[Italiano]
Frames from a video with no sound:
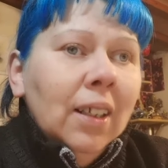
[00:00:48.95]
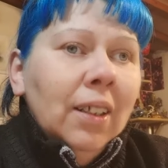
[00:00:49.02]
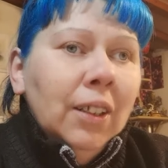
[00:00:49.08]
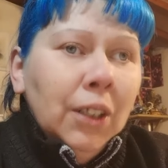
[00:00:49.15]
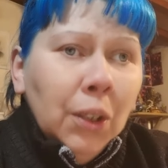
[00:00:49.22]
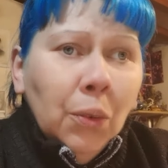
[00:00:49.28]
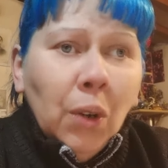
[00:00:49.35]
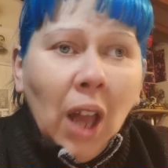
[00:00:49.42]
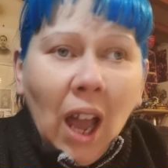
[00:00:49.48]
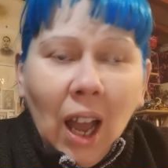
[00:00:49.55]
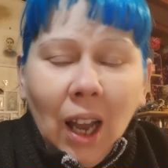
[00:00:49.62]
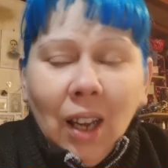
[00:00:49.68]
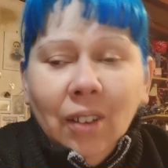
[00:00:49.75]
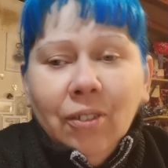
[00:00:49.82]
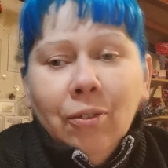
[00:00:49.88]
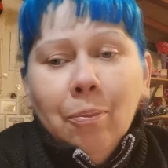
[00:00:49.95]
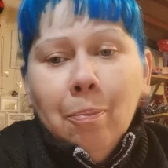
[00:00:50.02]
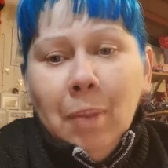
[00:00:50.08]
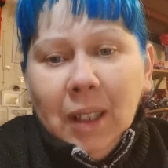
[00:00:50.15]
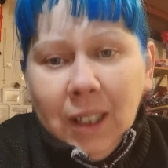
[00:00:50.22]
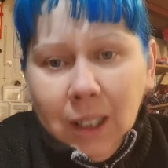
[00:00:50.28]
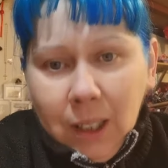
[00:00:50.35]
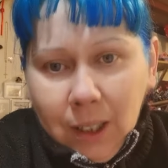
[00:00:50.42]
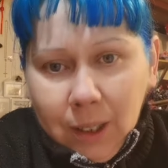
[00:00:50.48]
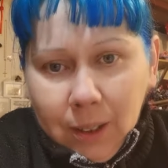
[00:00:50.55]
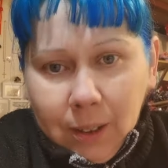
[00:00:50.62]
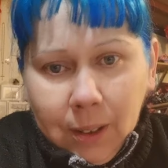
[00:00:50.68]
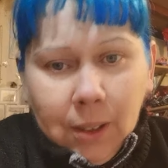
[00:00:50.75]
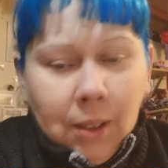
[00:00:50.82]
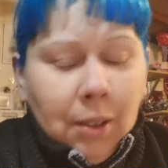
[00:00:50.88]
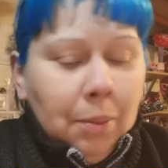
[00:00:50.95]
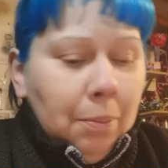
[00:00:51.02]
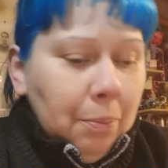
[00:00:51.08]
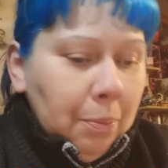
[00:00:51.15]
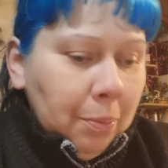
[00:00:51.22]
New Life Begins.